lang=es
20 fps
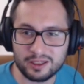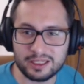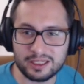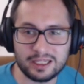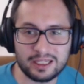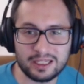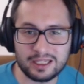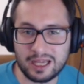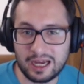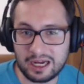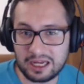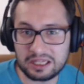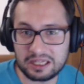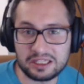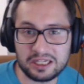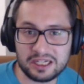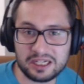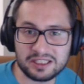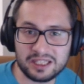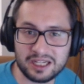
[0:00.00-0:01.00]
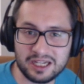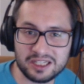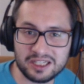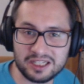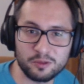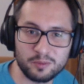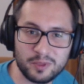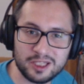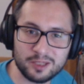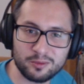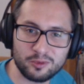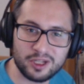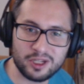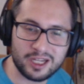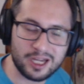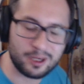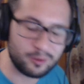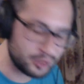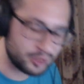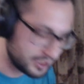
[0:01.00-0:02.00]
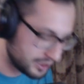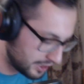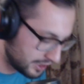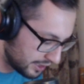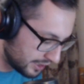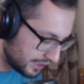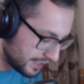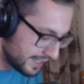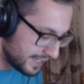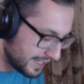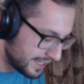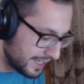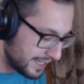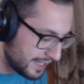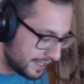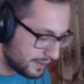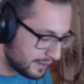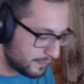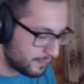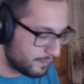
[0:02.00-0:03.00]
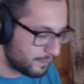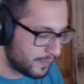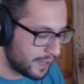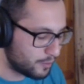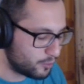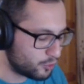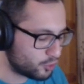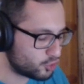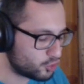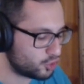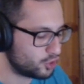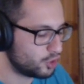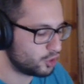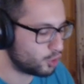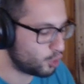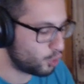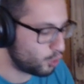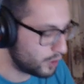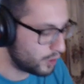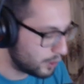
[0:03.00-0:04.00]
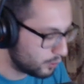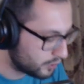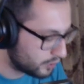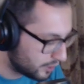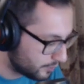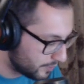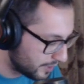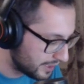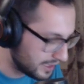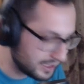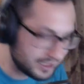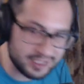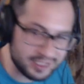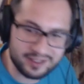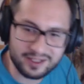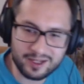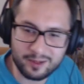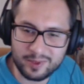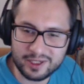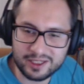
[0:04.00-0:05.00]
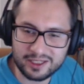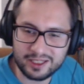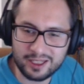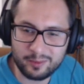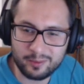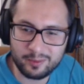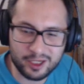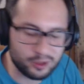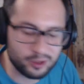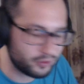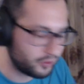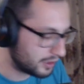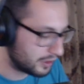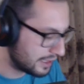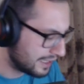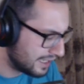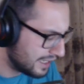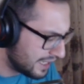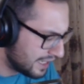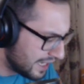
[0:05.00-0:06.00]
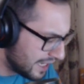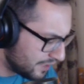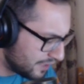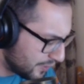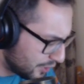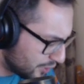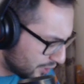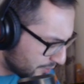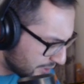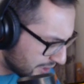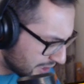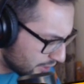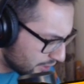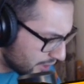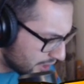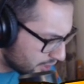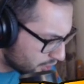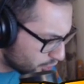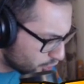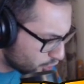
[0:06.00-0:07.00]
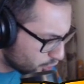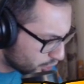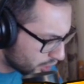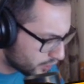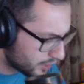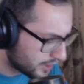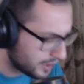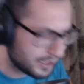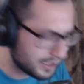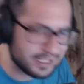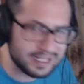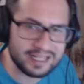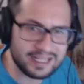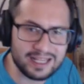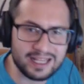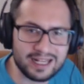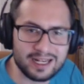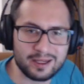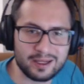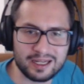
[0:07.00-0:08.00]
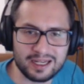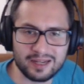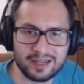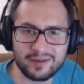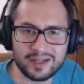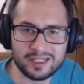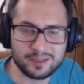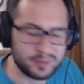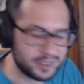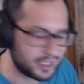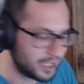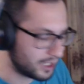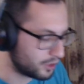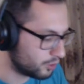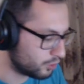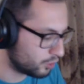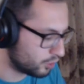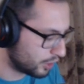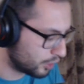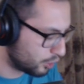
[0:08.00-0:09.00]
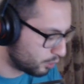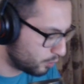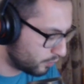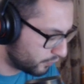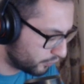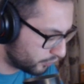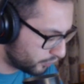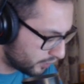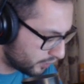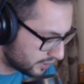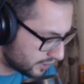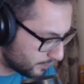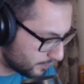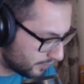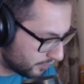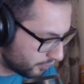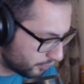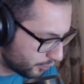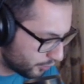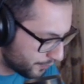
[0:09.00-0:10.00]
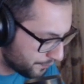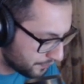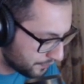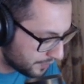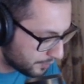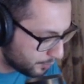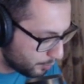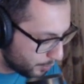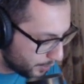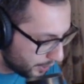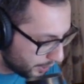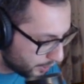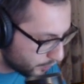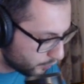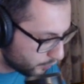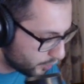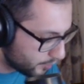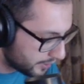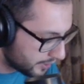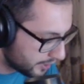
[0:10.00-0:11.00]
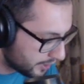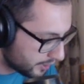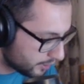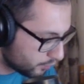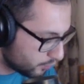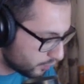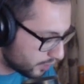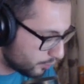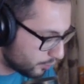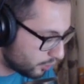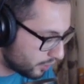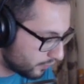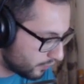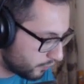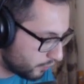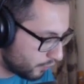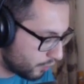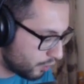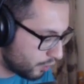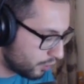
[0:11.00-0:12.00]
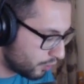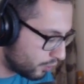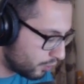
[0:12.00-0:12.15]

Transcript: y ya que, ya que está casi completa pues la dejamos lista y vamos con la última y tercera partida para no hacer el vídeo demasiado largo, yo creo que la idea la, la vais pillando de cómo funciona este mazo, pero voy a meter una bola de fuego